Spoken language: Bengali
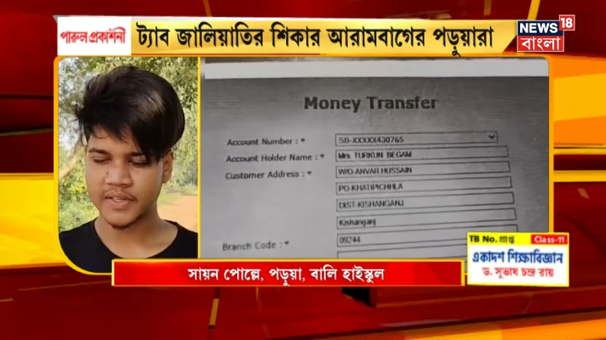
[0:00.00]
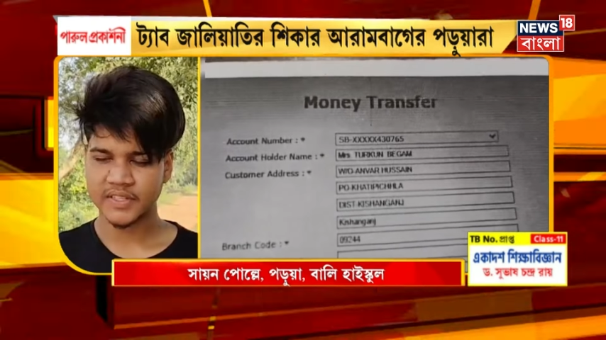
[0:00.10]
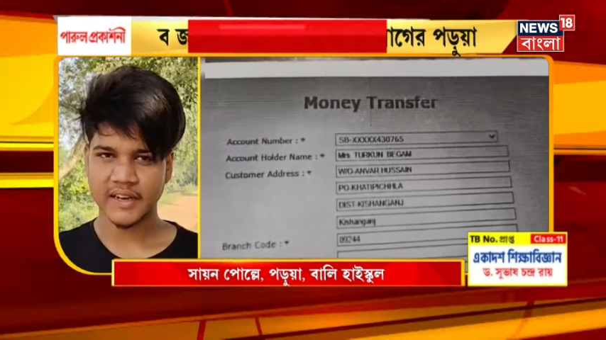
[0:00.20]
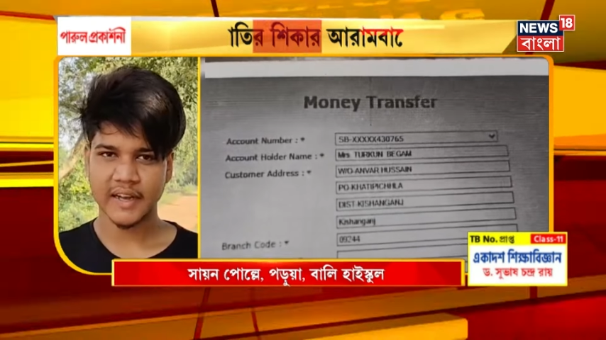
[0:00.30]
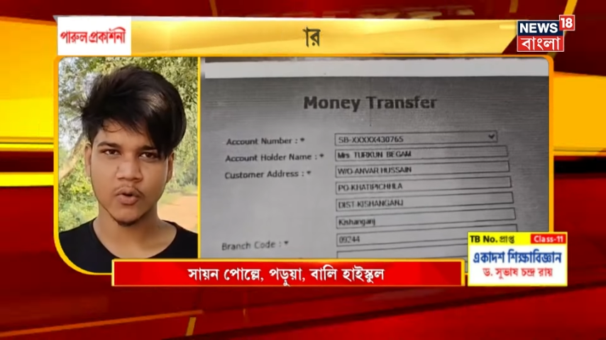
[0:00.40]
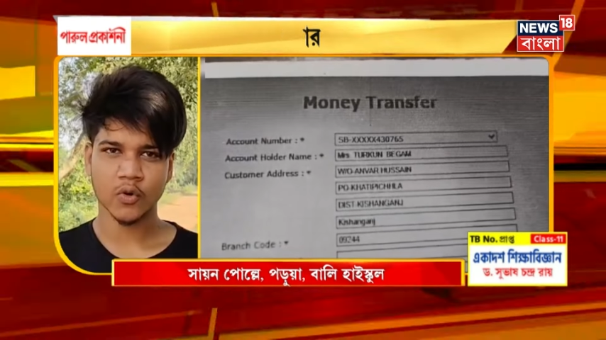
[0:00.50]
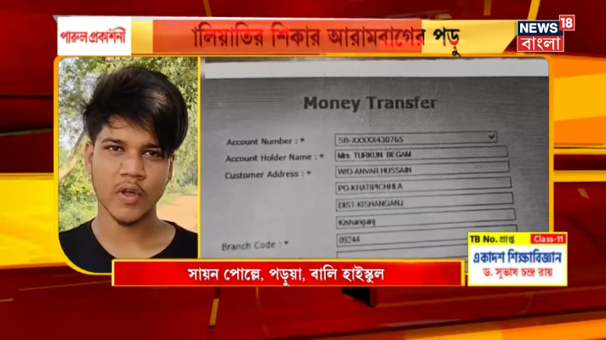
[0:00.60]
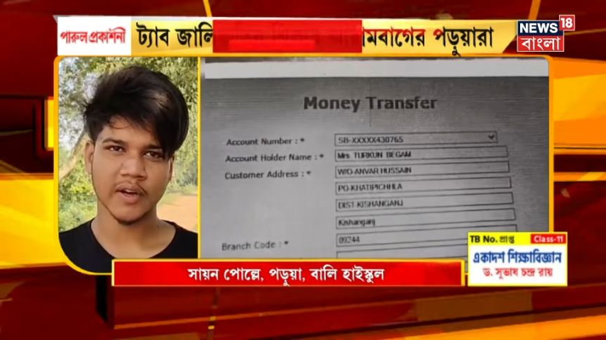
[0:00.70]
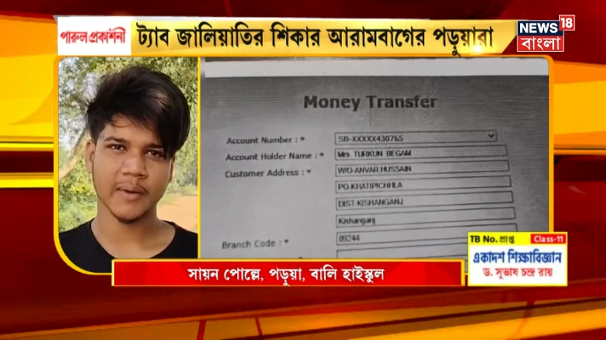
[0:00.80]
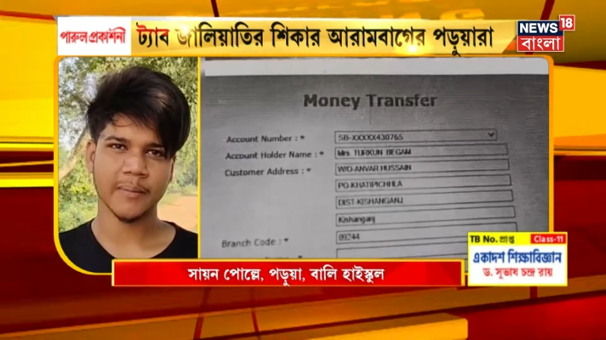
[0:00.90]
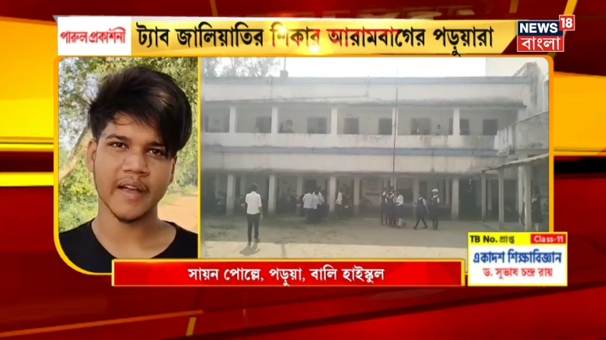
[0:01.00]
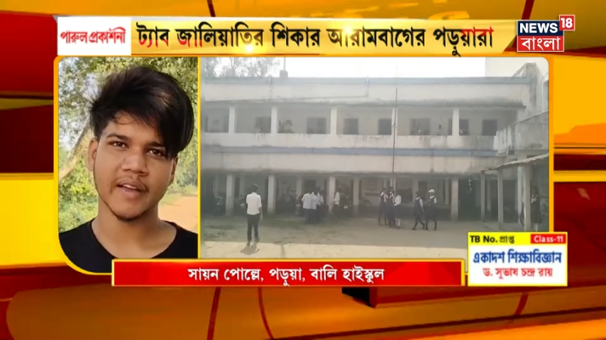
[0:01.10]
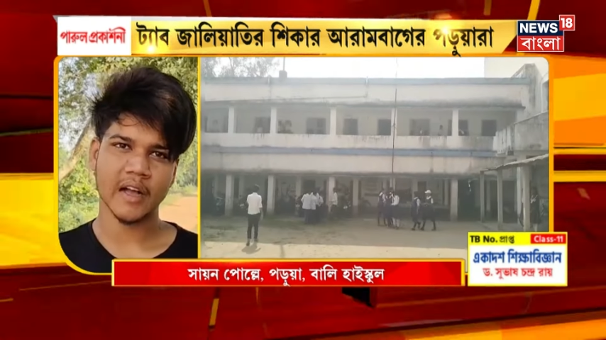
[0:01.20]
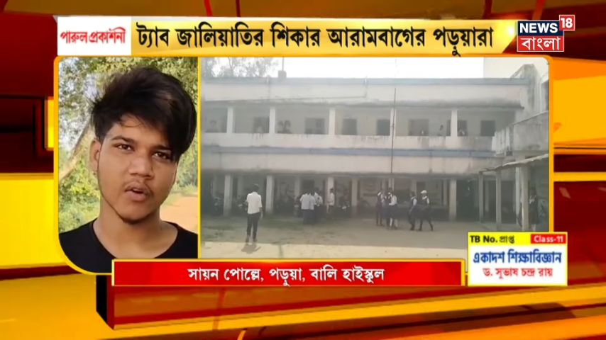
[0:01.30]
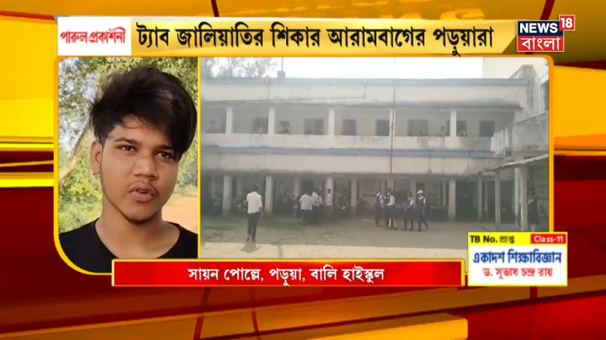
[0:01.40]
আমার জায়গায় অন্য একটা
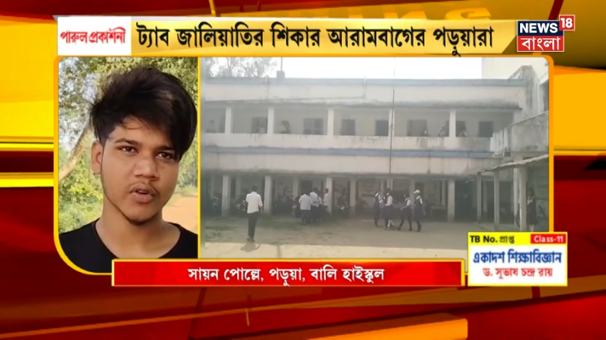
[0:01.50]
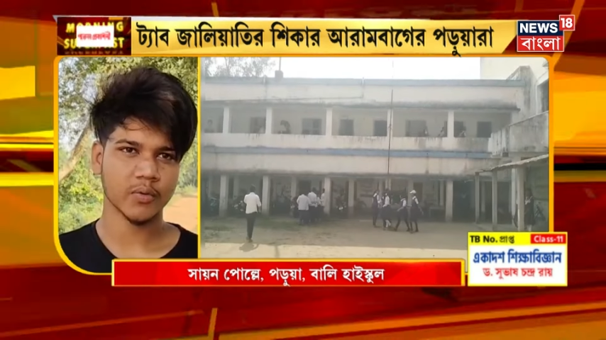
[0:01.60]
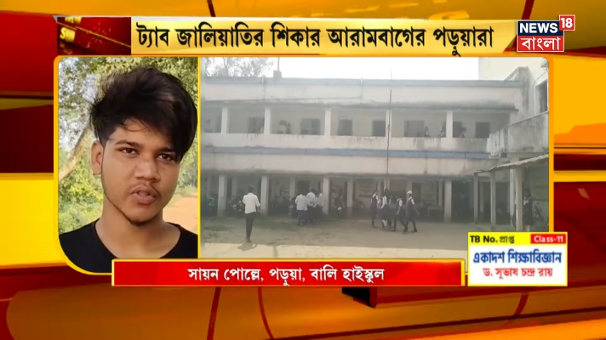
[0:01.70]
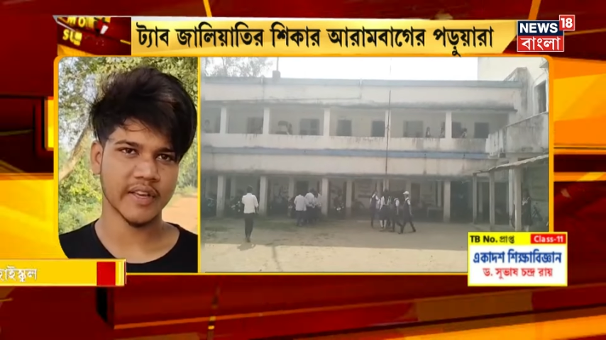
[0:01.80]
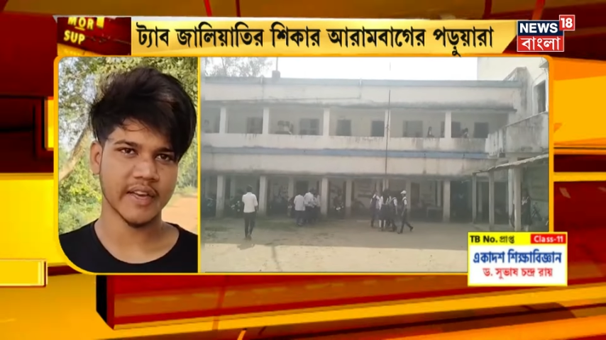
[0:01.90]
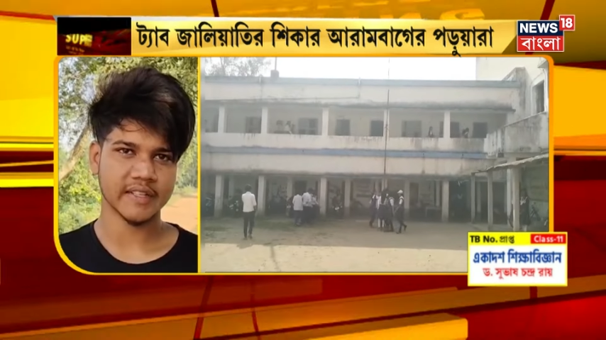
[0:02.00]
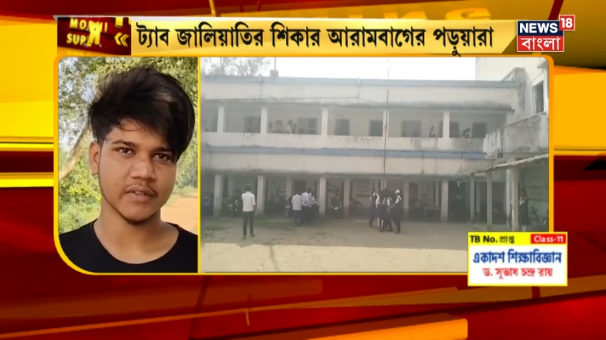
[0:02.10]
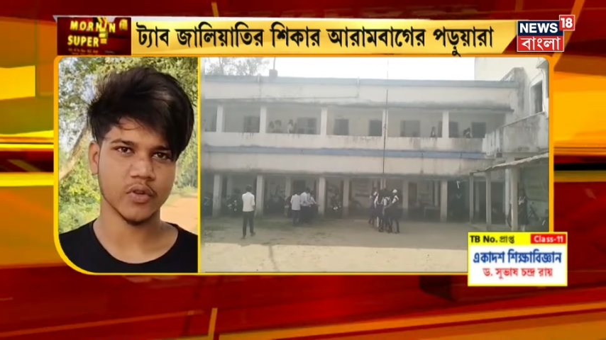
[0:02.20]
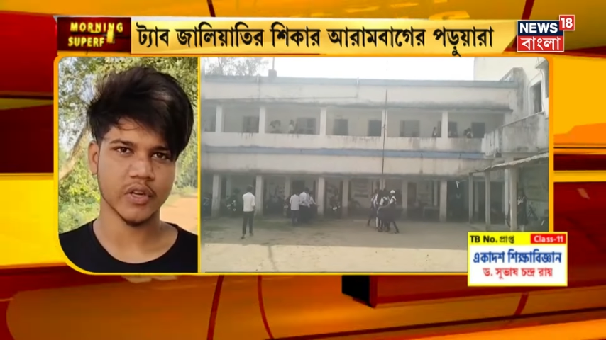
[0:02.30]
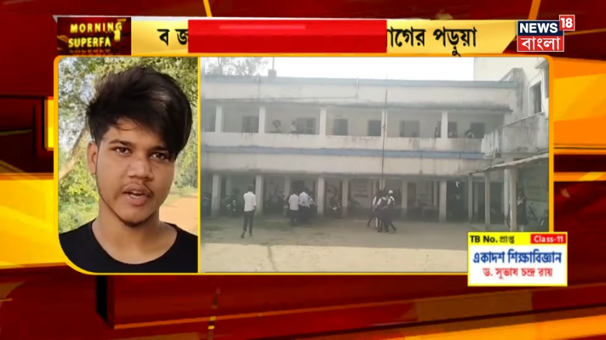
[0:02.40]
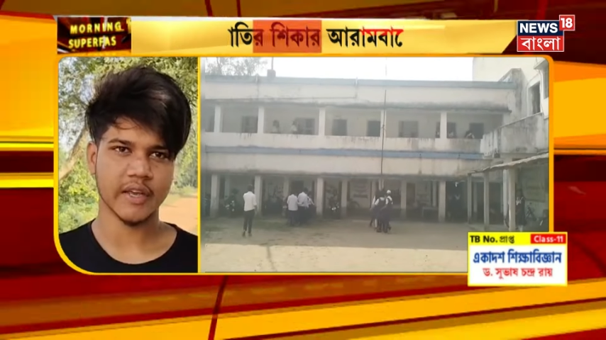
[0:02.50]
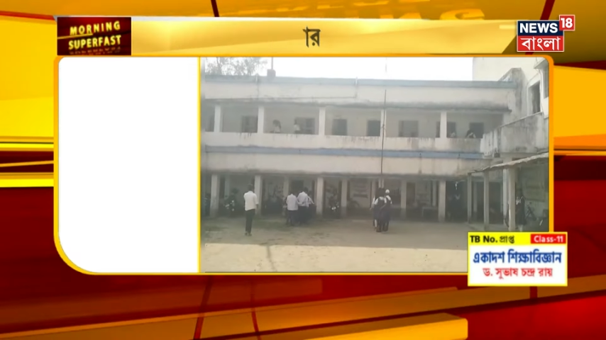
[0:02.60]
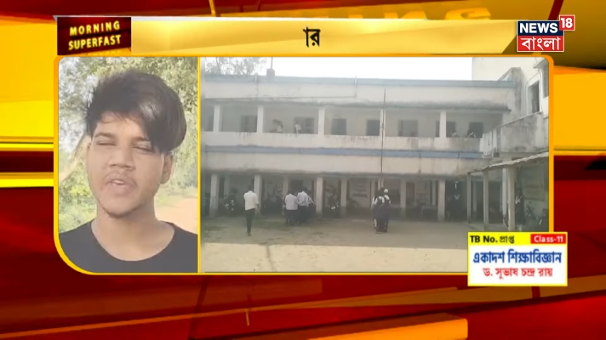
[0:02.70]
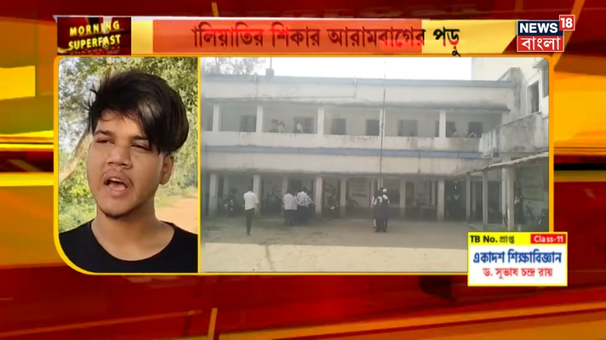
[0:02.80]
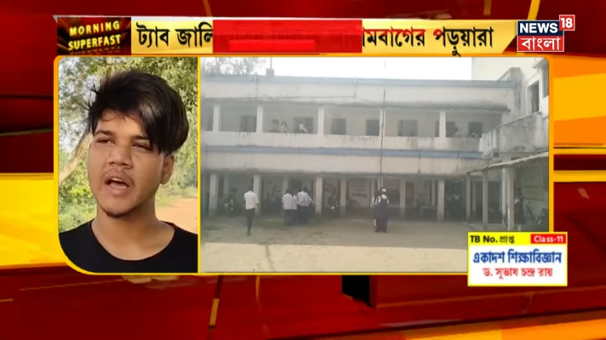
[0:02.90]
ব্যাংক অ্যাকাউন্ট বসে গেছে ওইখানে
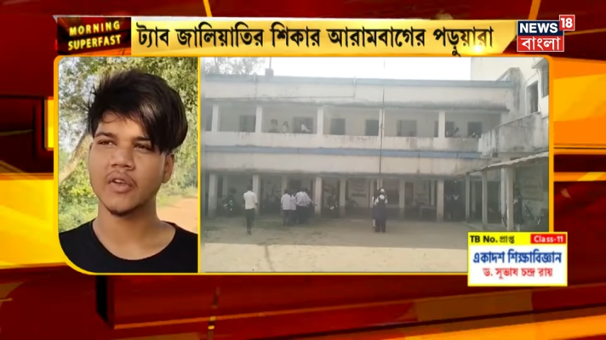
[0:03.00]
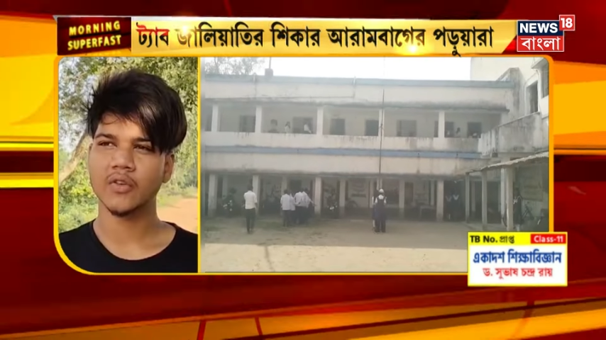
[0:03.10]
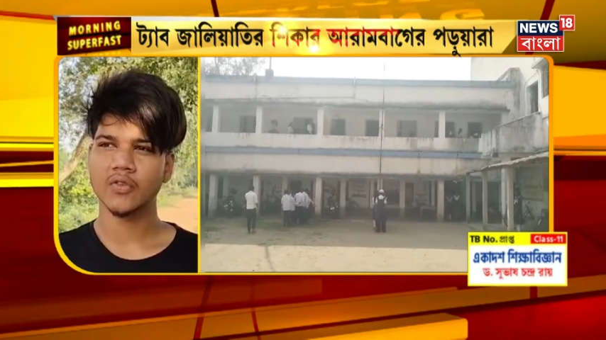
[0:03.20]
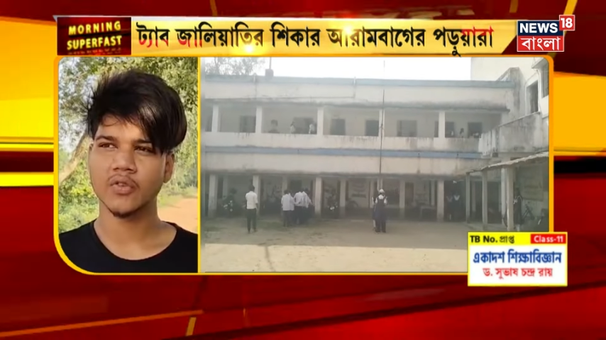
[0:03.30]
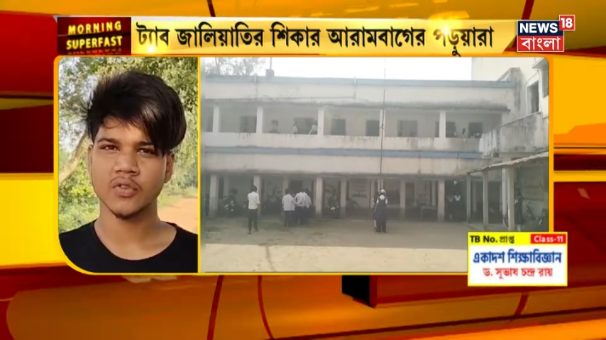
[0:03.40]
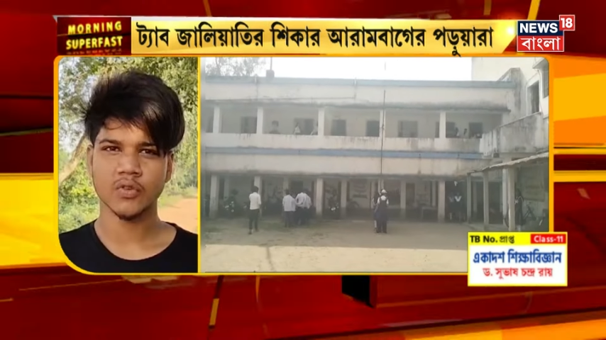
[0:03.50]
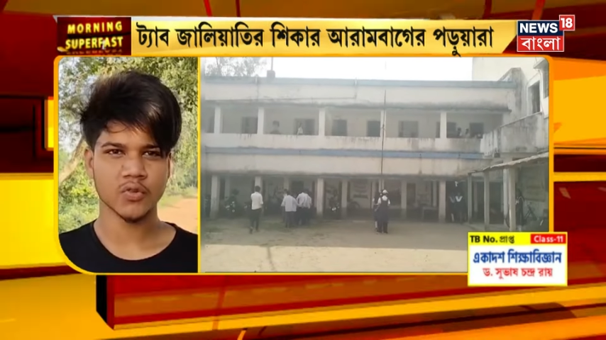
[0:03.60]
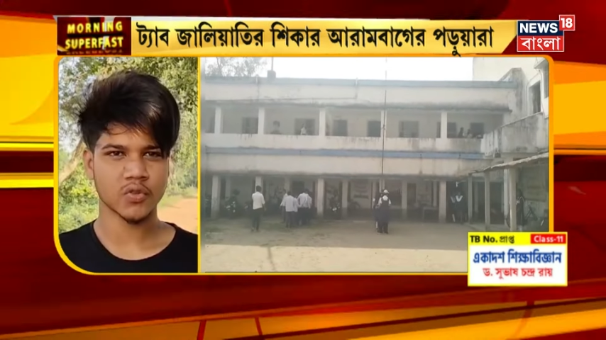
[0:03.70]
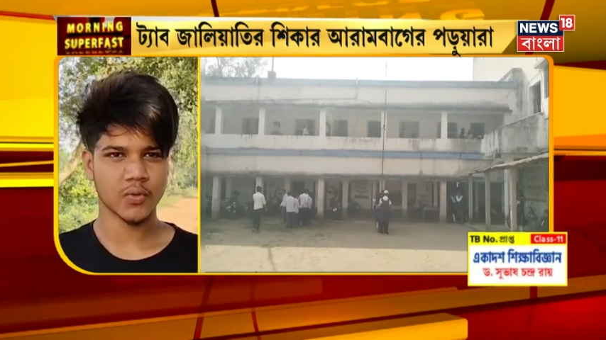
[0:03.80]
বিহার ওই ওই